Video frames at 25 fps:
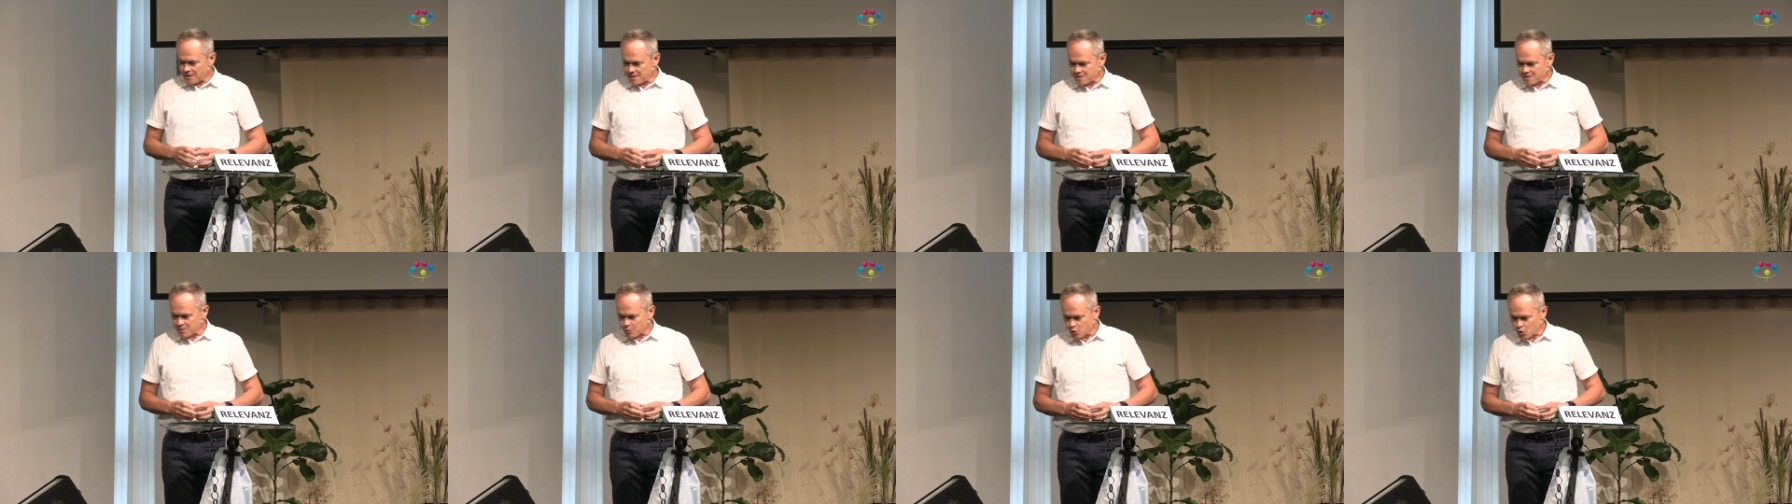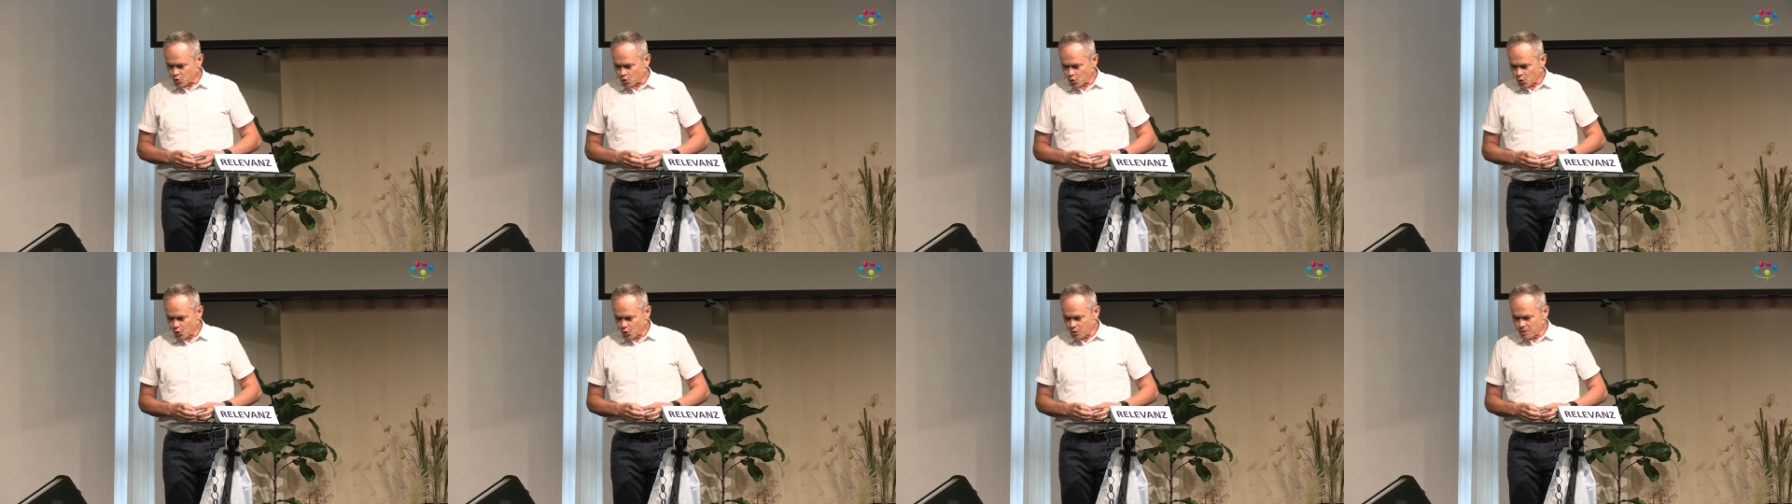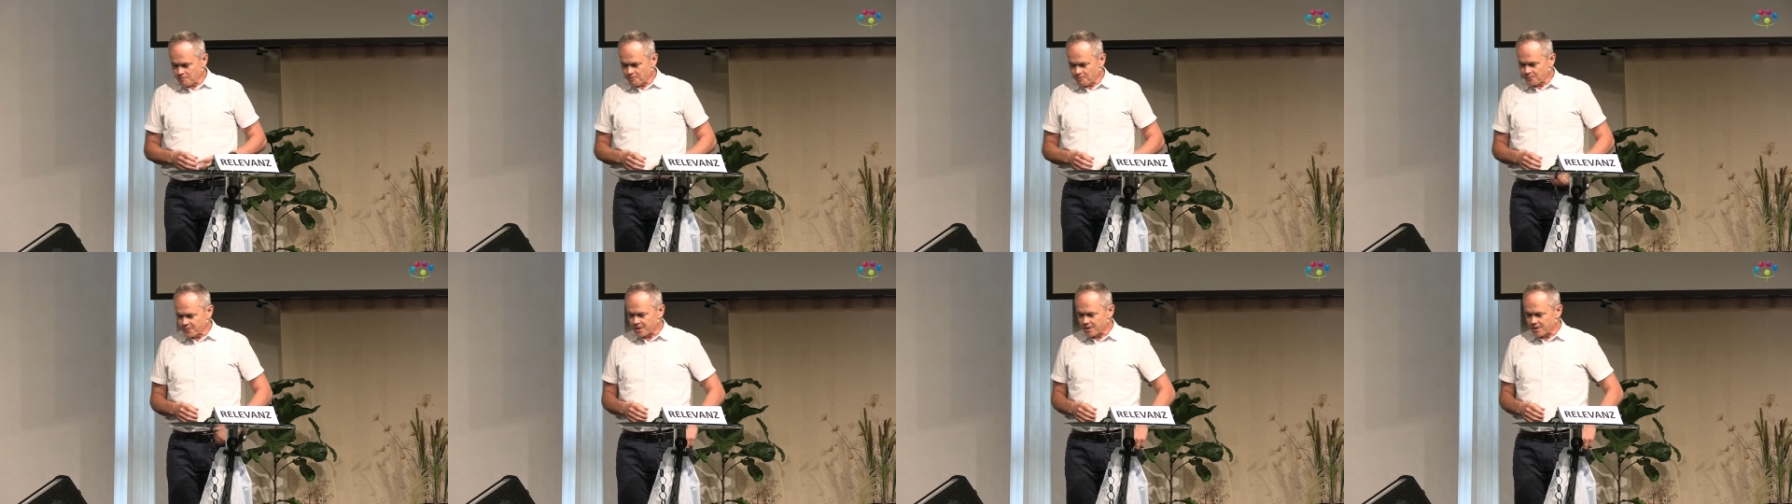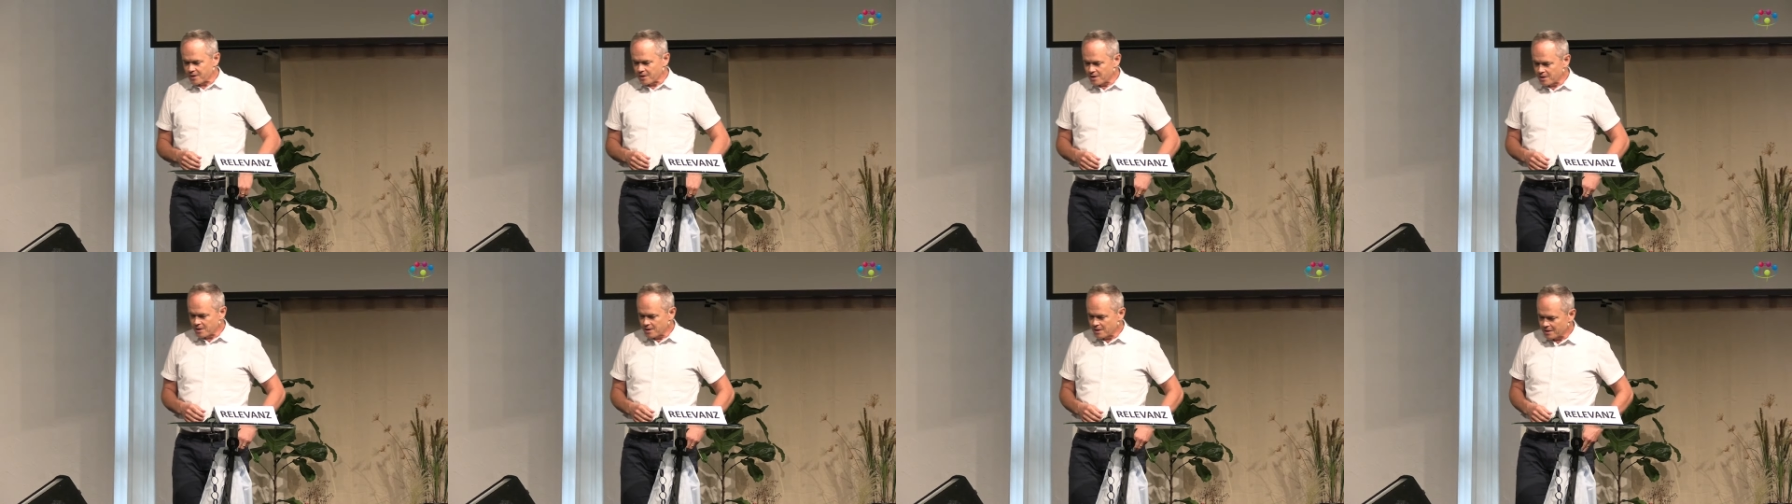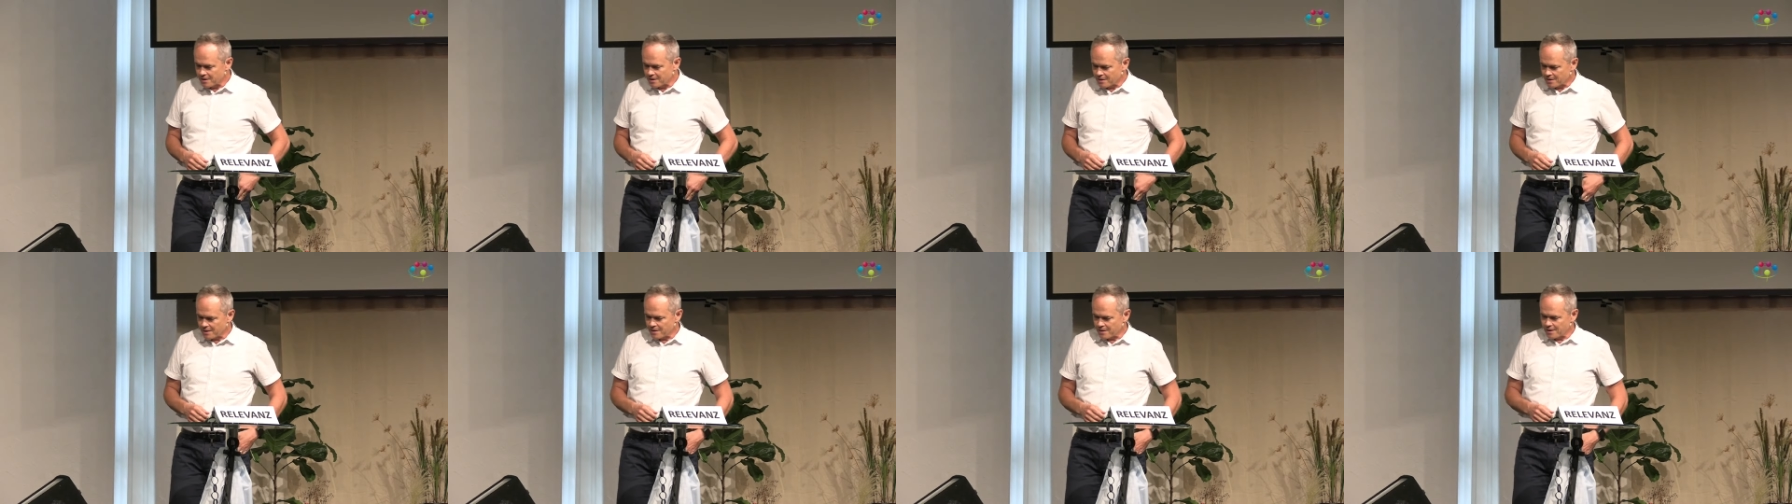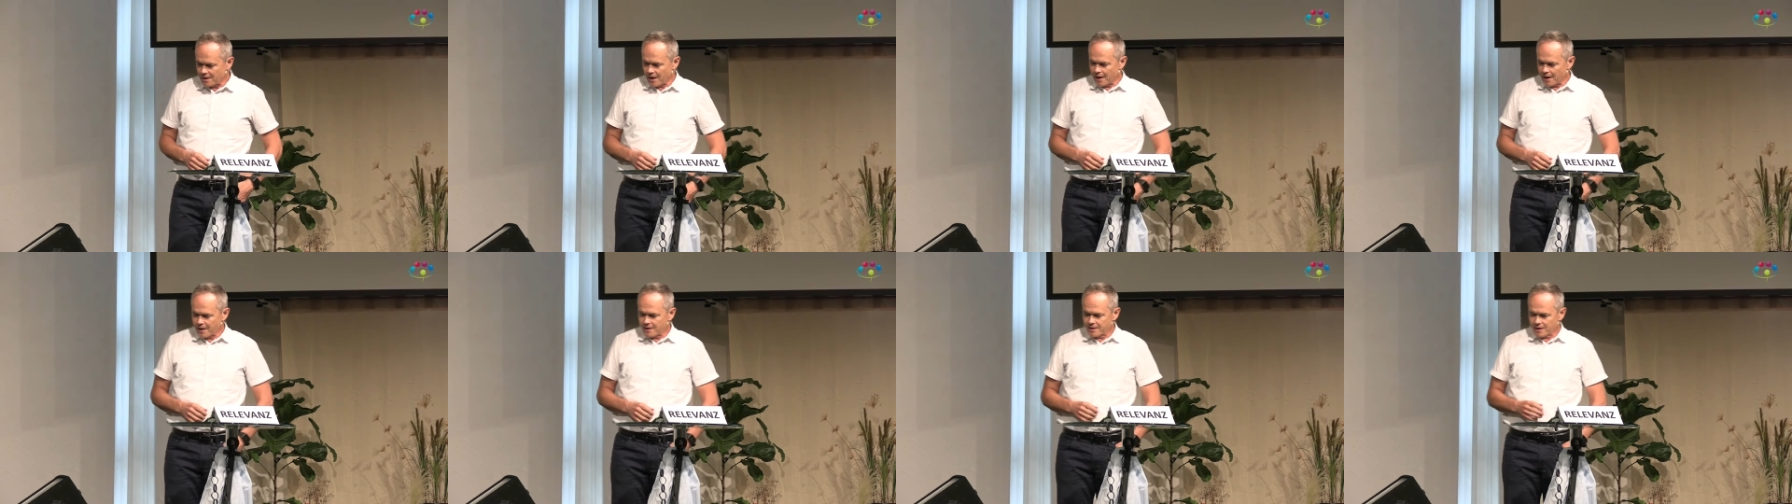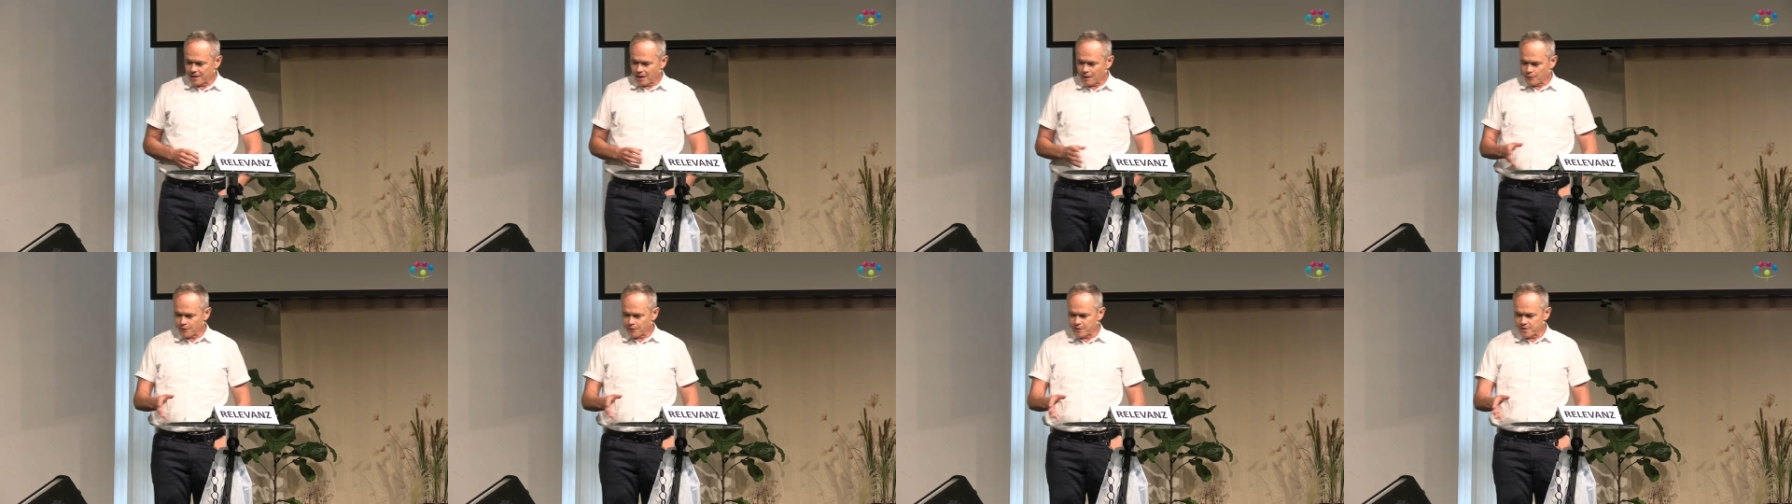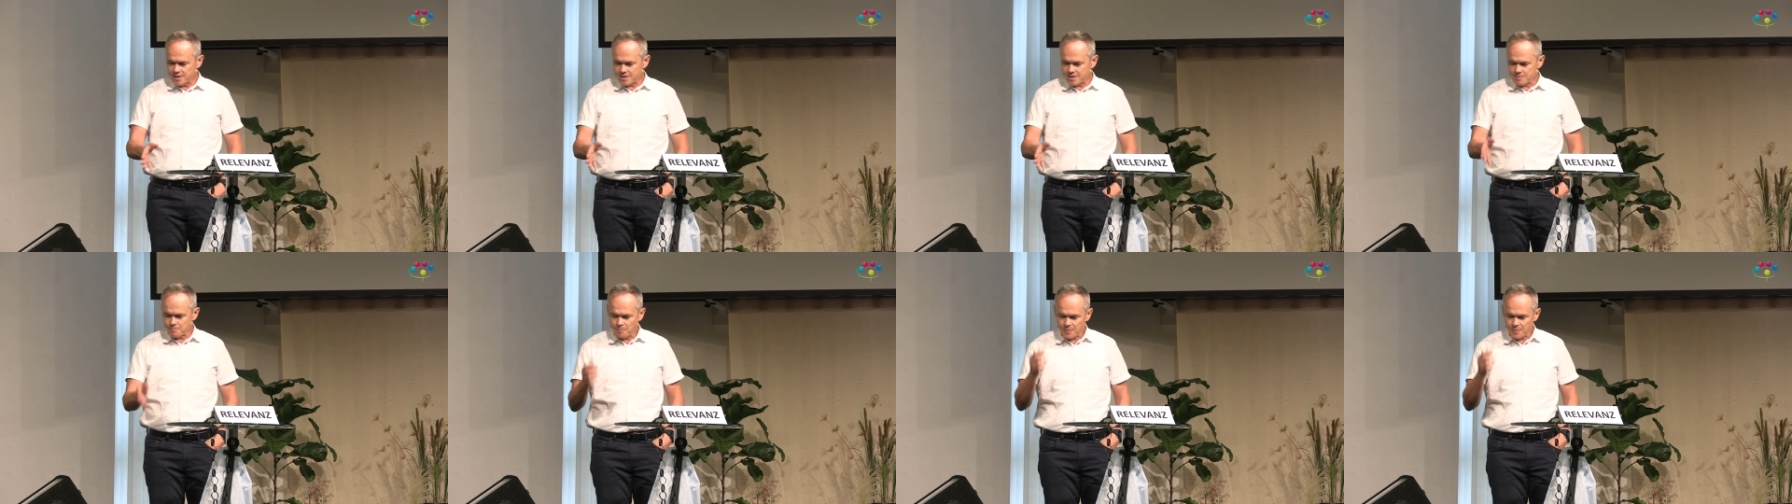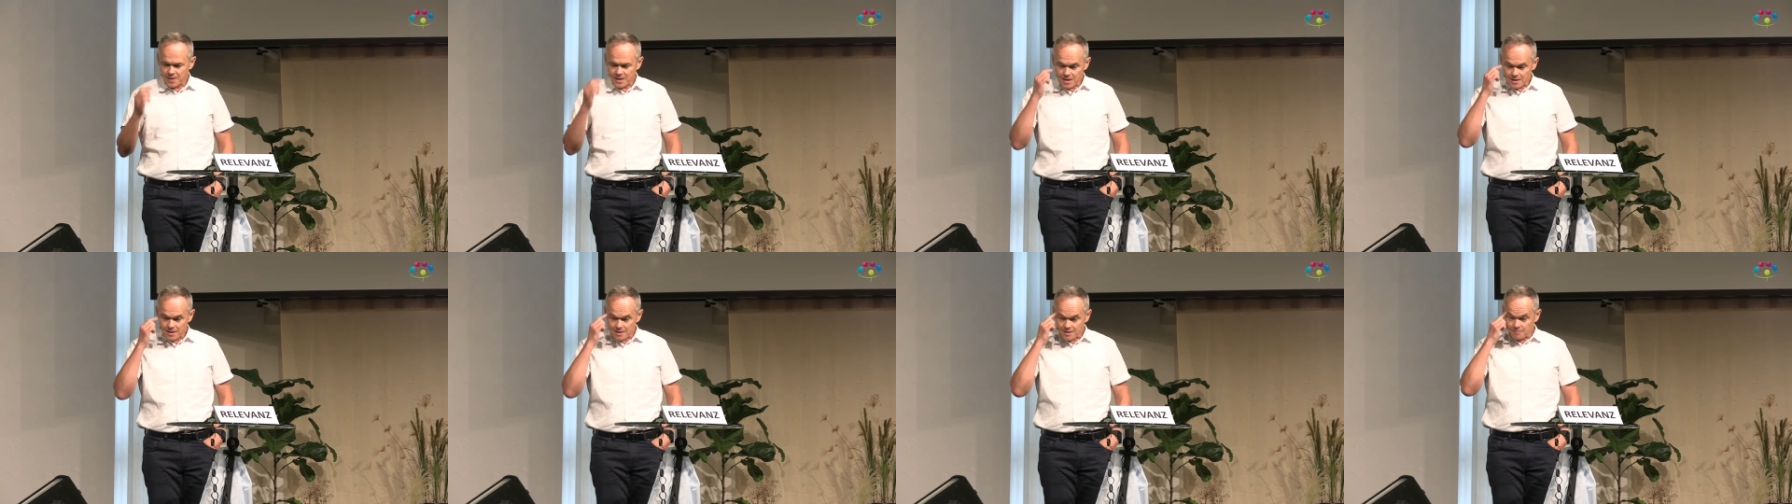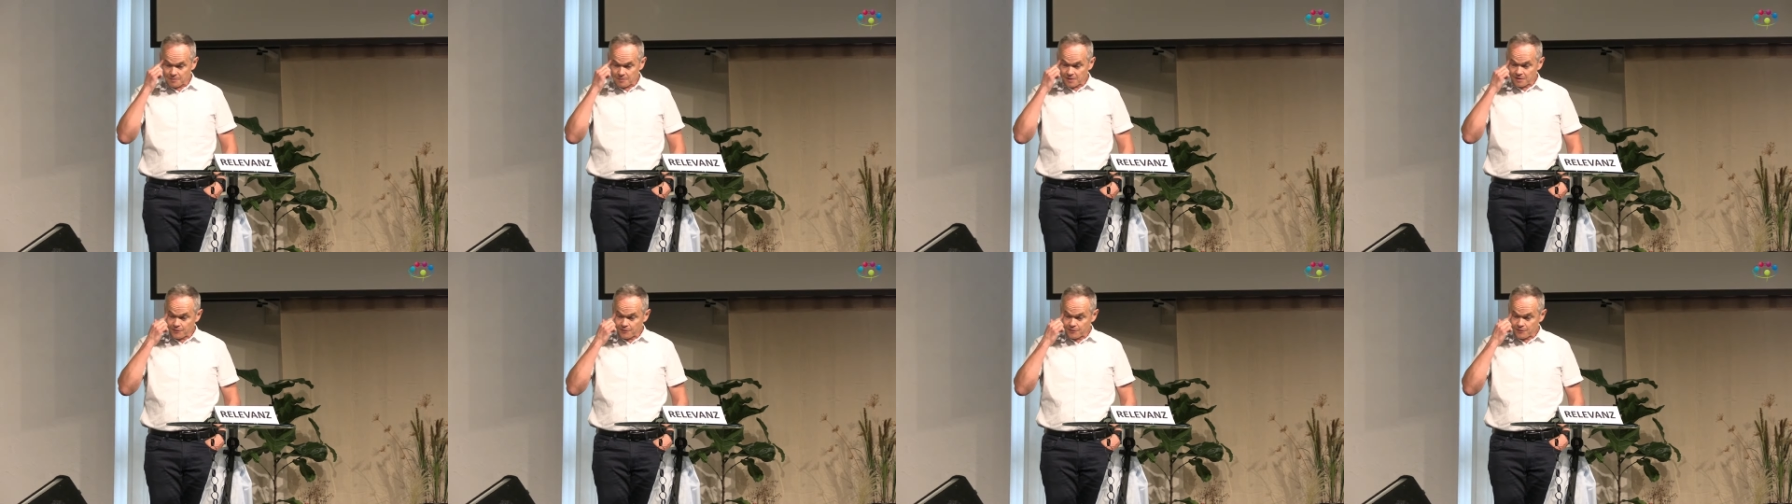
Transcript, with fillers: so schön, die, die Hände auf diesem Bild,